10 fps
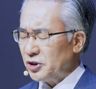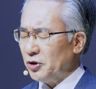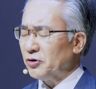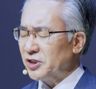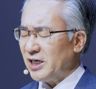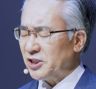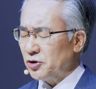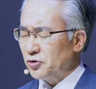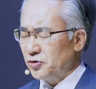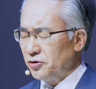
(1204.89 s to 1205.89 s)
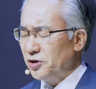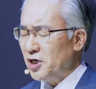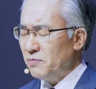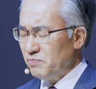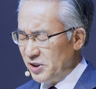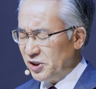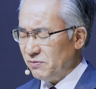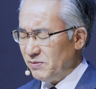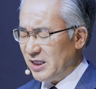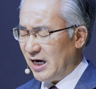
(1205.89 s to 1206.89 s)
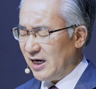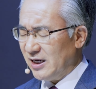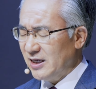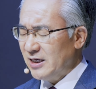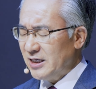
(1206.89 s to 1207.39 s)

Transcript: 성취하실 줄 믿습니다.